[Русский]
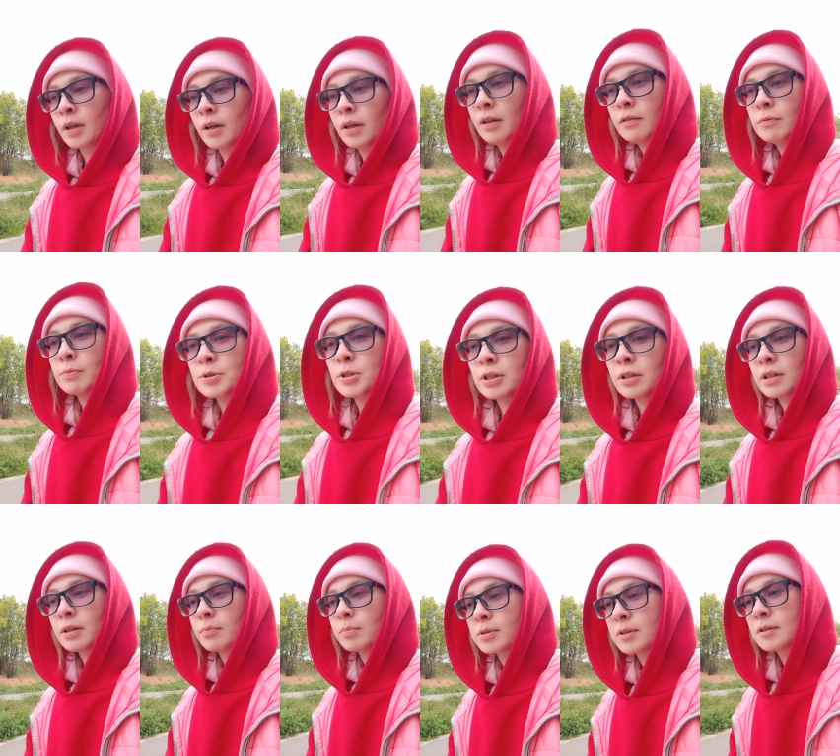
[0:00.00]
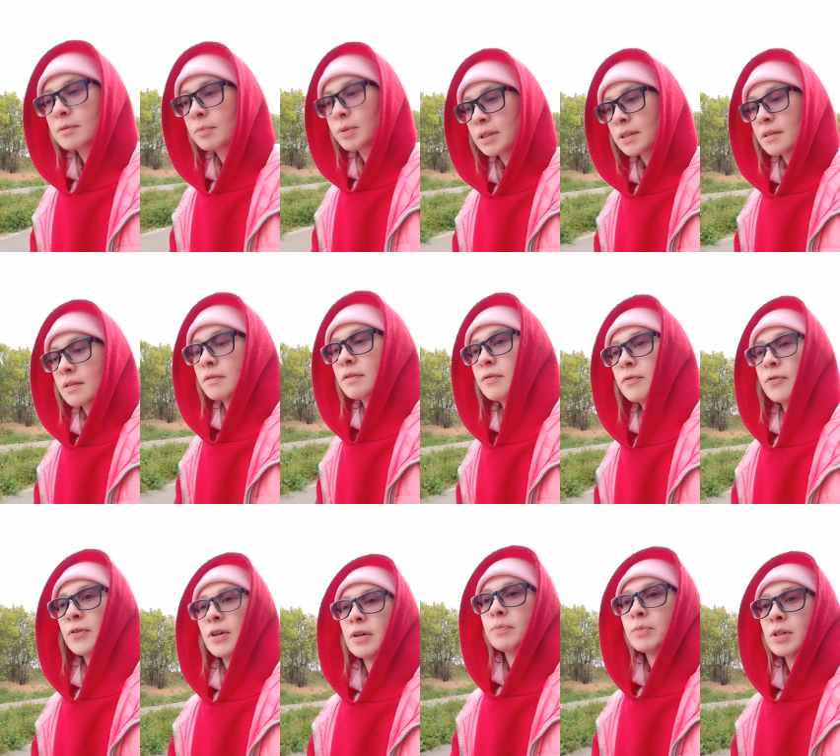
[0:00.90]
и вообще как бы заниматься своим
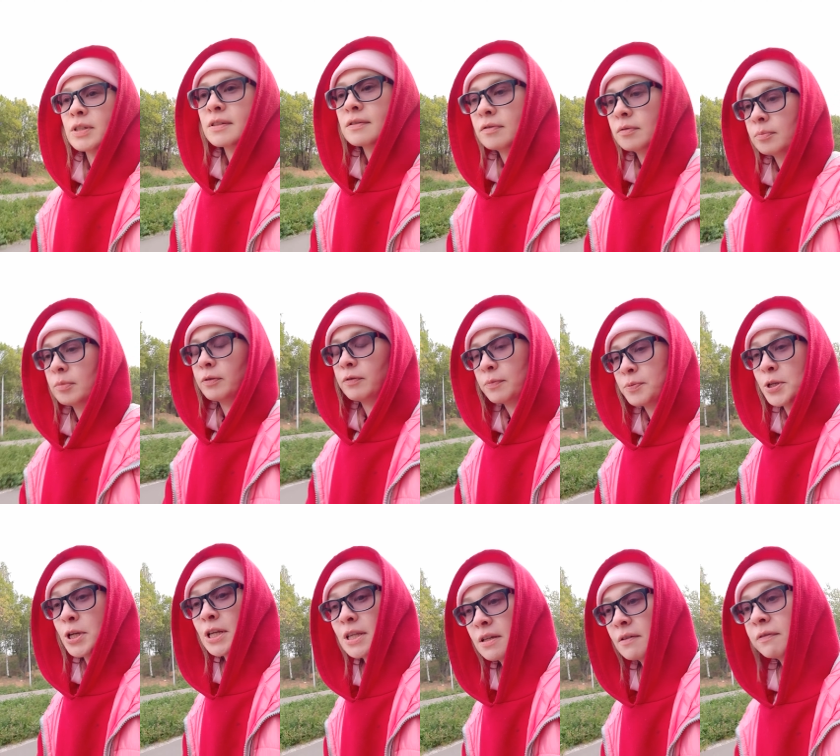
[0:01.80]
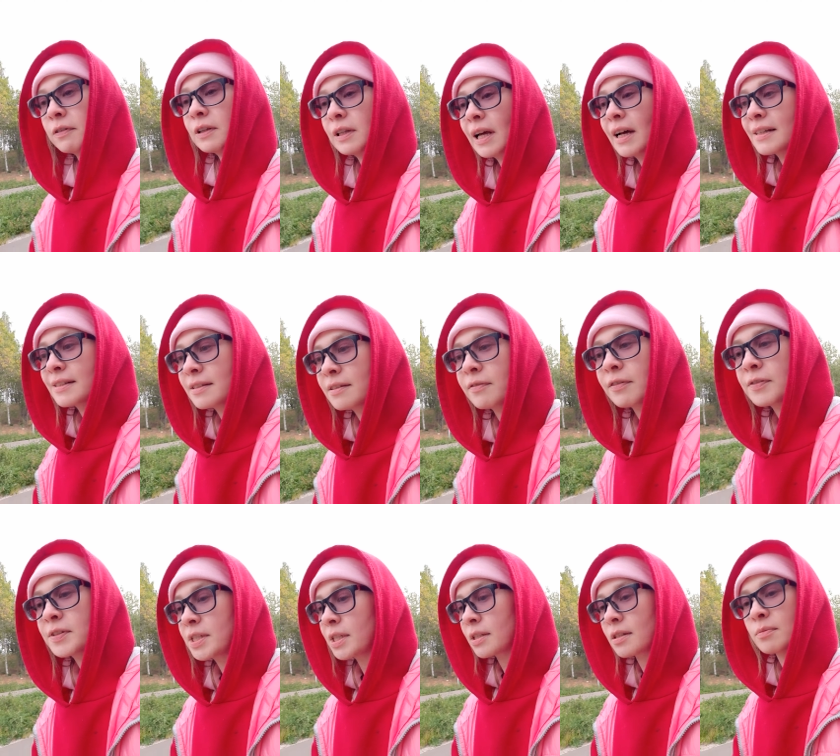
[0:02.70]
фермерством, и вообще не вылазить, во
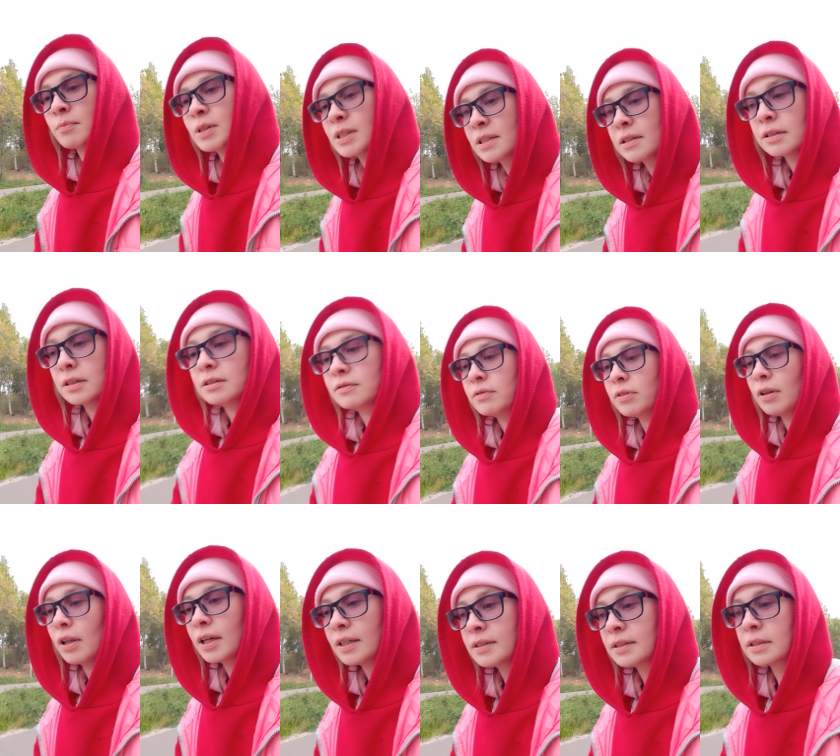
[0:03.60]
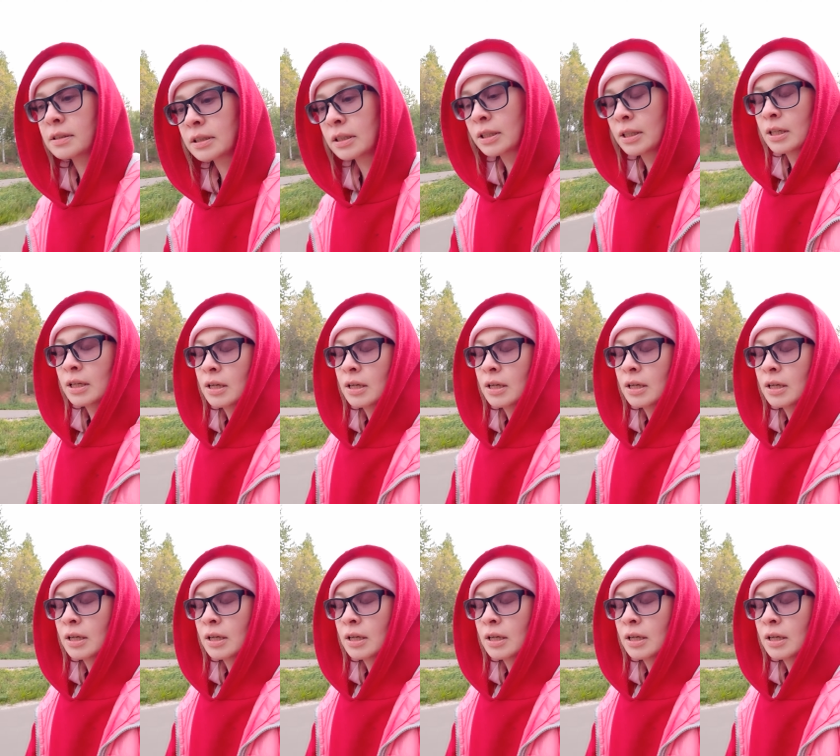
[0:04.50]
всех смыслах не вылазить.